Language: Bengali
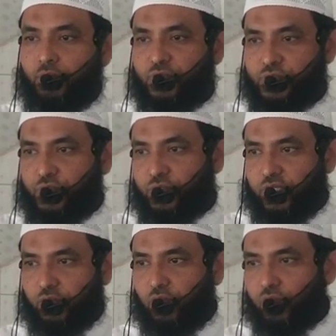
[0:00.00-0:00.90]

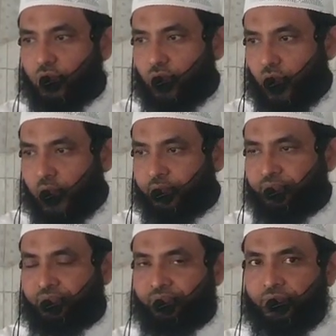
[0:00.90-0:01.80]
প্রস্তুতি গ্রহণ করা
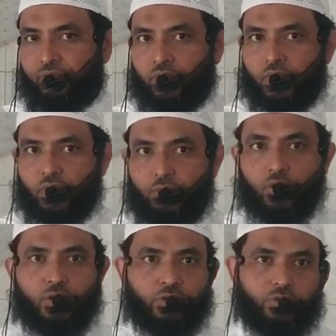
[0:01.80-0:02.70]

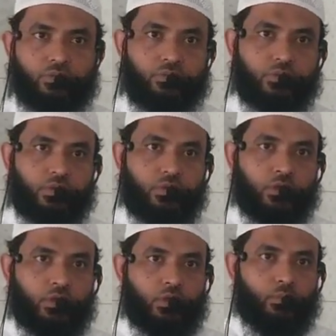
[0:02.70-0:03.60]
মূলত
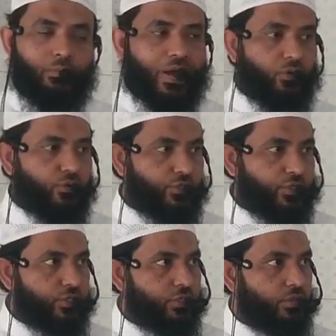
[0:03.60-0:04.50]
মানুষ
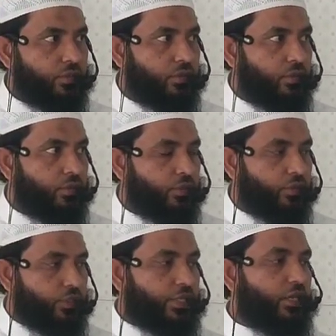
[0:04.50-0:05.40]

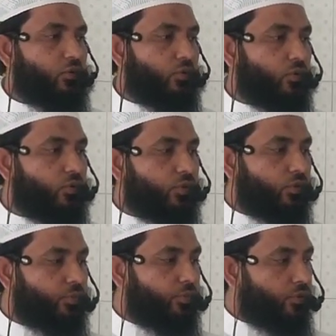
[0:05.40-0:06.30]
যে কোনো
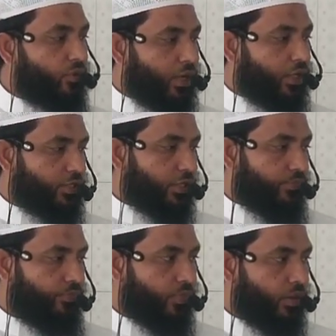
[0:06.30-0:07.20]
গুরুত্বপূর্ণ কাজে
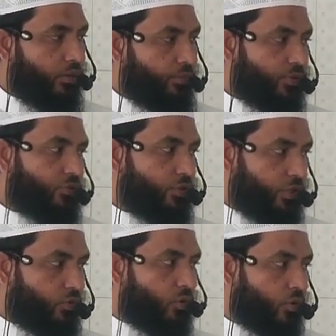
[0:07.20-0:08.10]

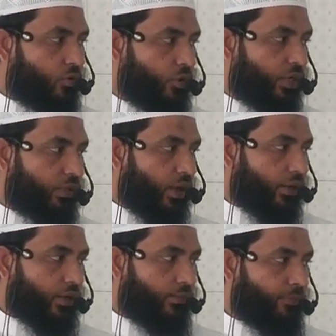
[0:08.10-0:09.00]
প্রস্তুতি গ্রহণ করে
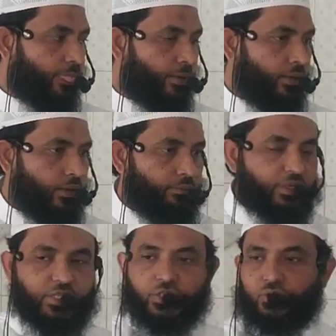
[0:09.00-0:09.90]
থাকে
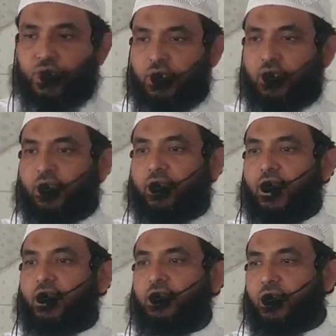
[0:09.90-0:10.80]
বিশেষ করে এটা
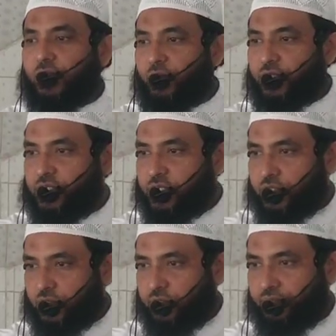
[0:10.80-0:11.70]
জ্ঞানীদের
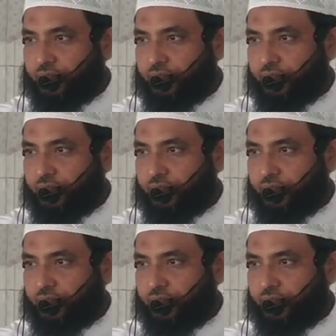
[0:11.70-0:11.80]
বৈশিষ্ট্য